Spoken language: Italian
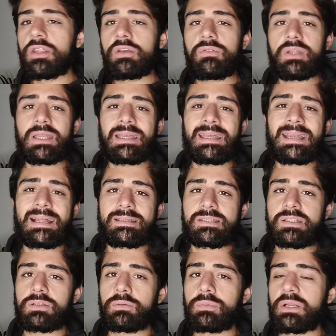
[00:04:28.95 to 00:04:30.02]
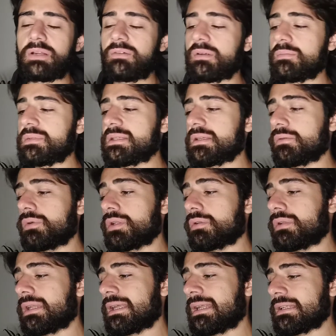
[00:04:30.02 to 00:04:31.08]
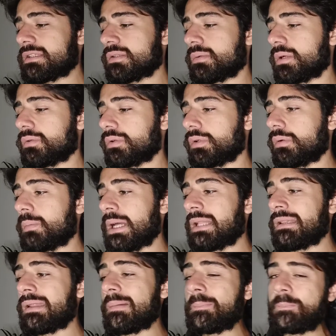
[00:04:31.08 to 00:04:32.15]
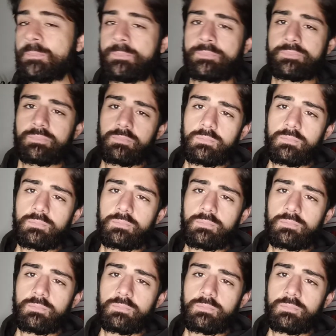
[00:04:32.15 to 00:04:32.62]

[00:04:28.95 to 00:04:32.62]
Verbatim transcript: Io vi ringrazio per avermi seguito, vi ringrazio per la tua domanda.